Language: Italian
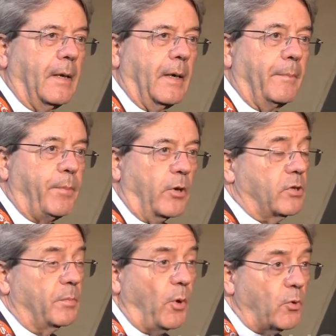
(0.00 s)
E poi
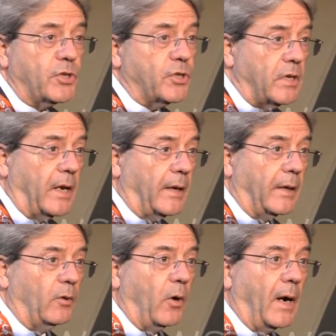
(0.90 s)
si può uscire,
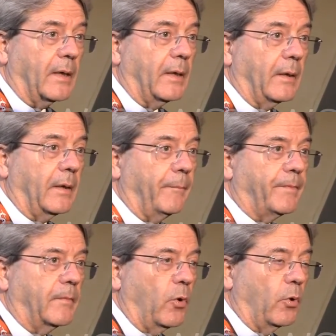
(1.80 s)
credo, anche
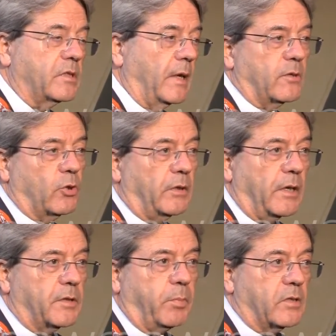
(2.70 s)
con senso di
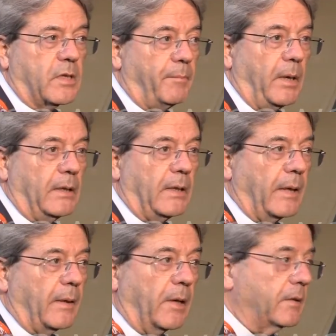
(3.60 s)

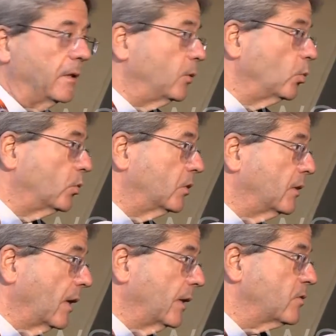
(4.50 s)
responsabilità da parte di tutti,
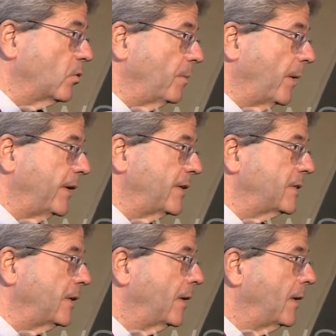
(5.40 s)
del resto i
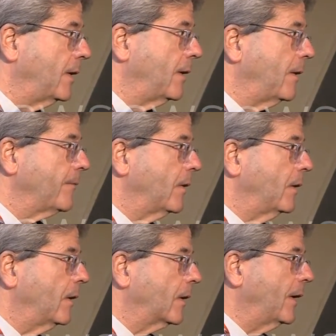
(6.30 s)
paesi
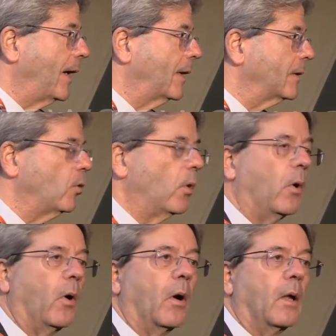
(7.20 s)
che
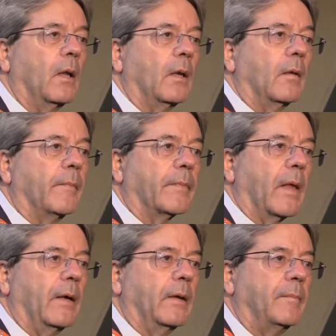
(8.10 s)
hanno
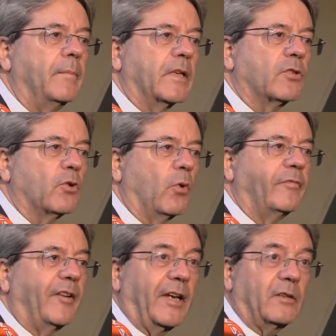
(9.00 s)
messo un
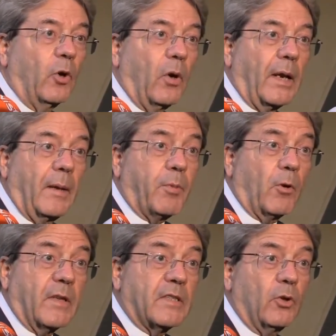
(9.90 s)
veto
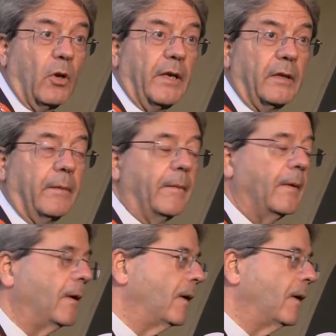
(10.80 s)
all'approvazione